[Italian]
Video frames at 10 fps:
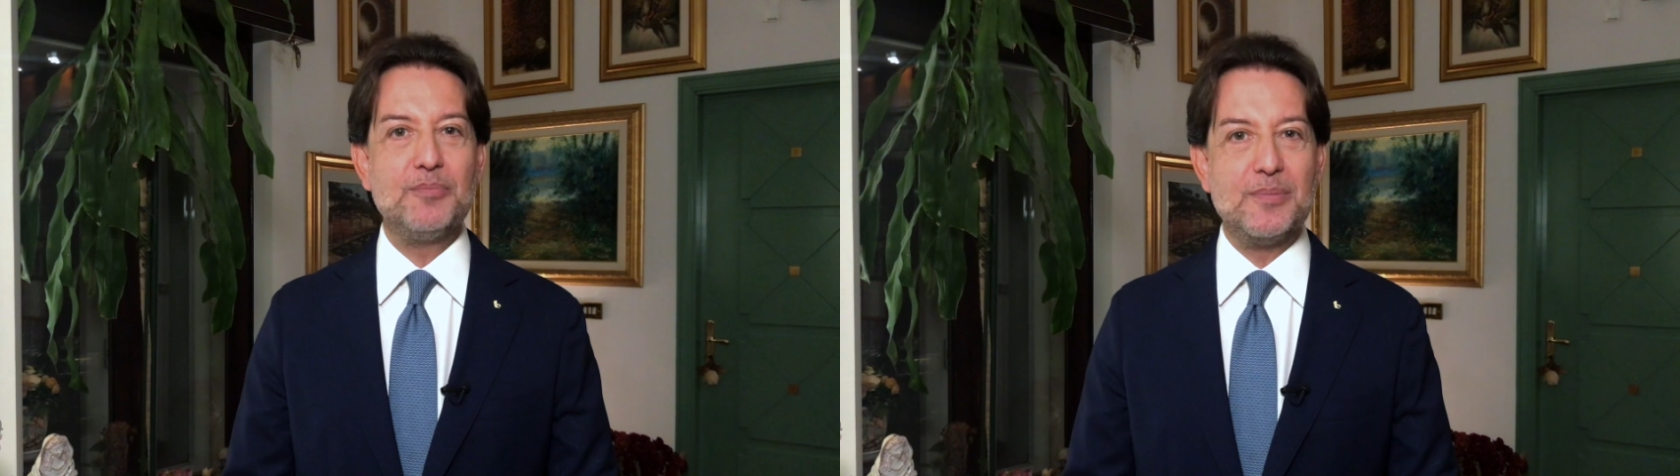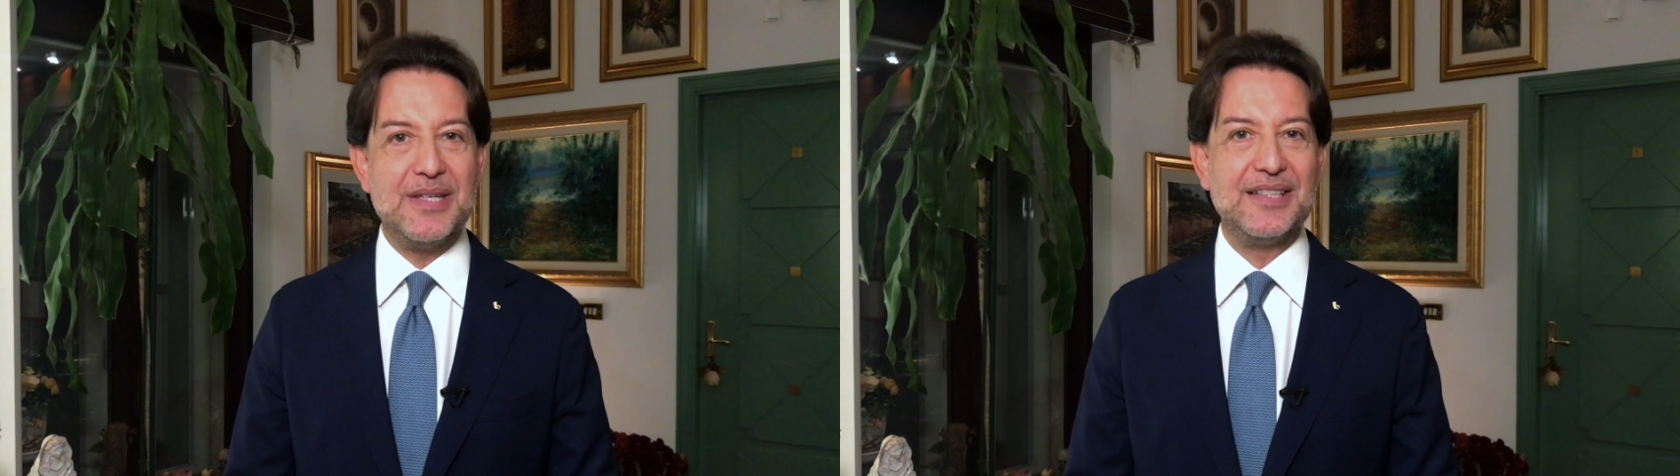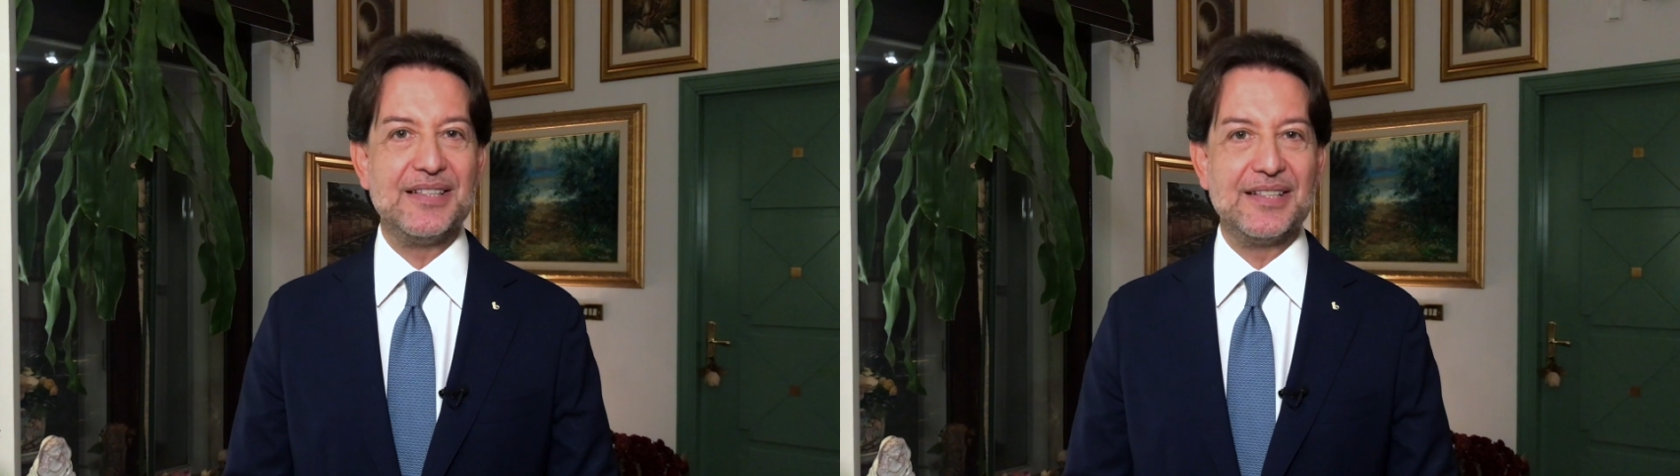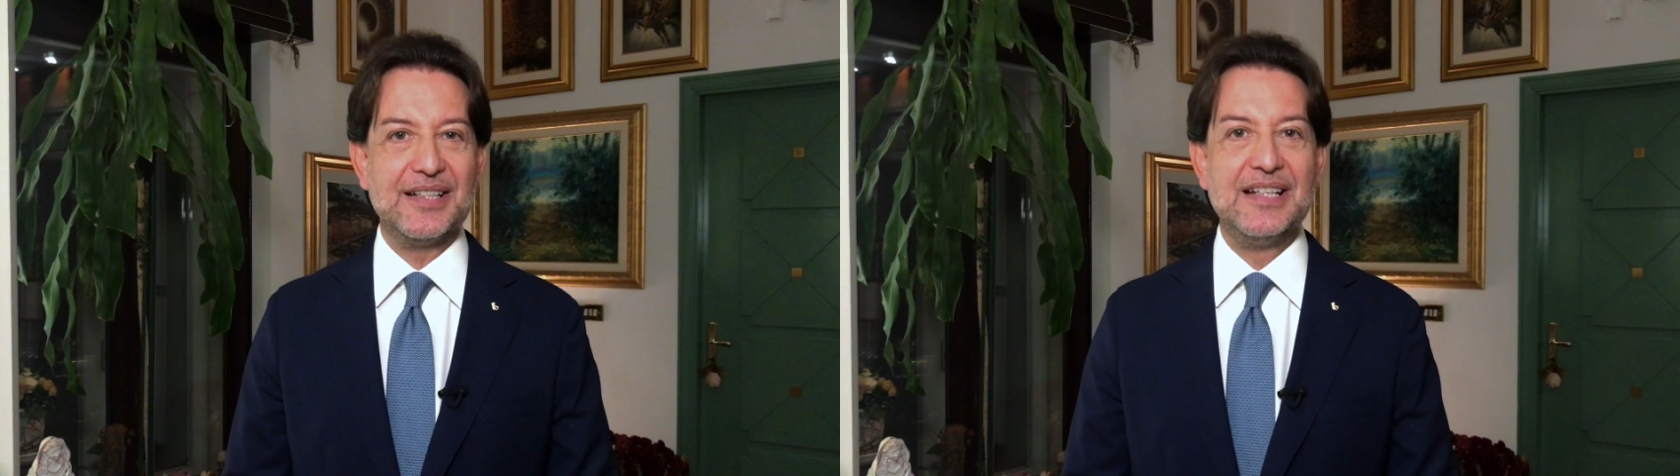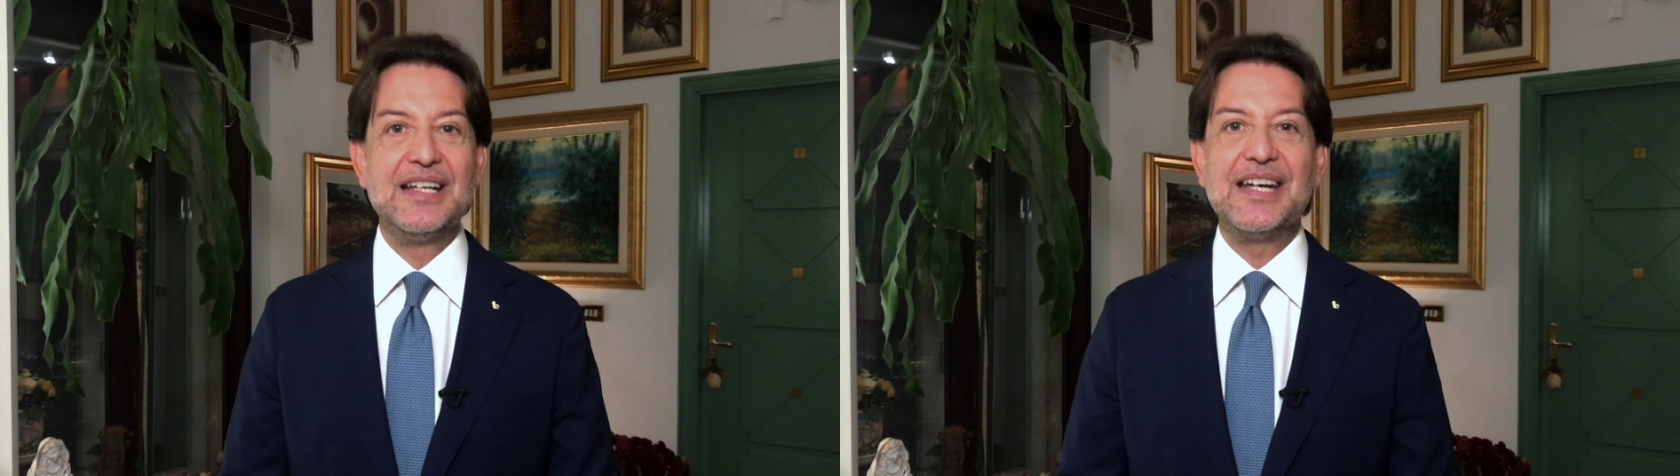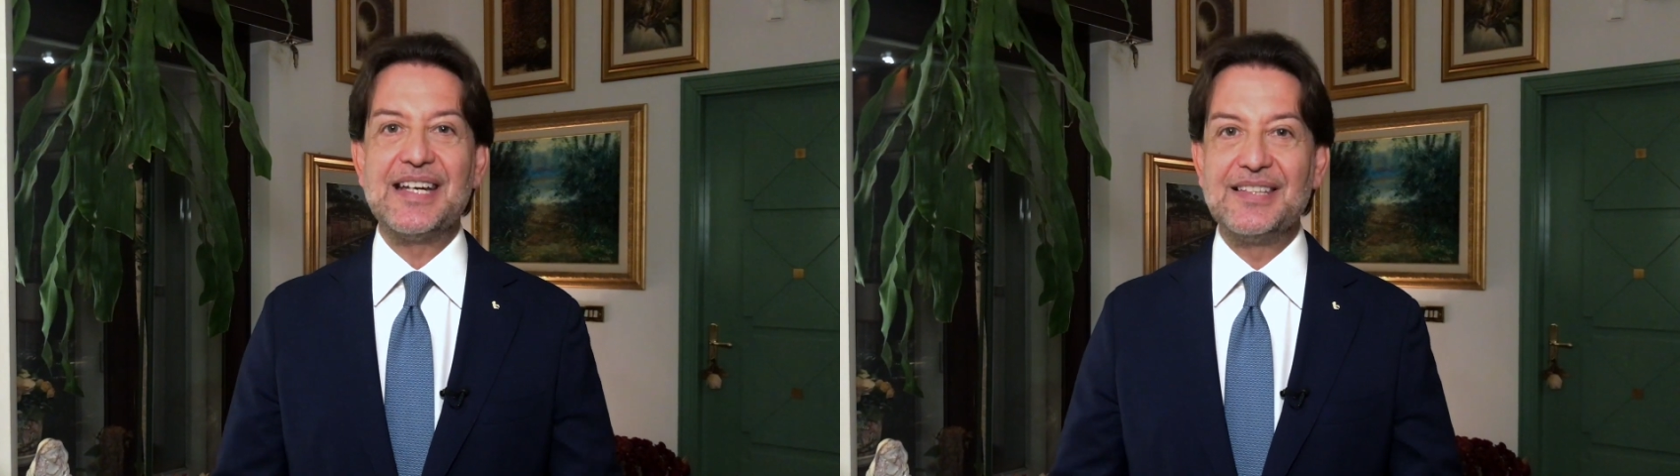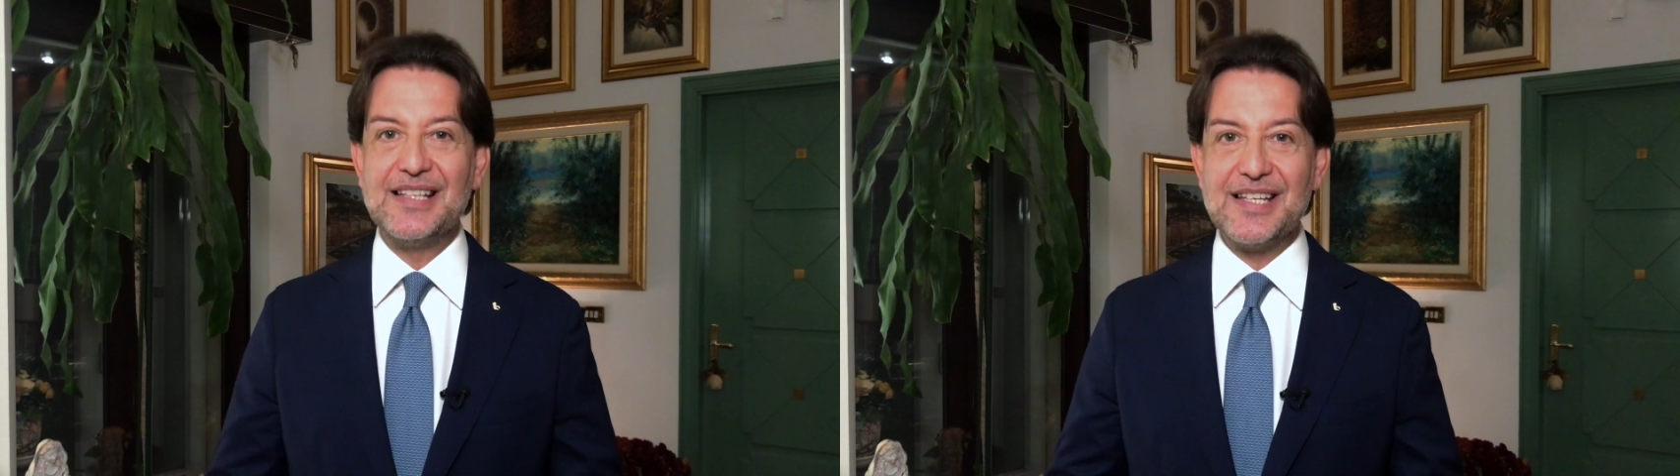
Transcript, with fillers: Meeting e degli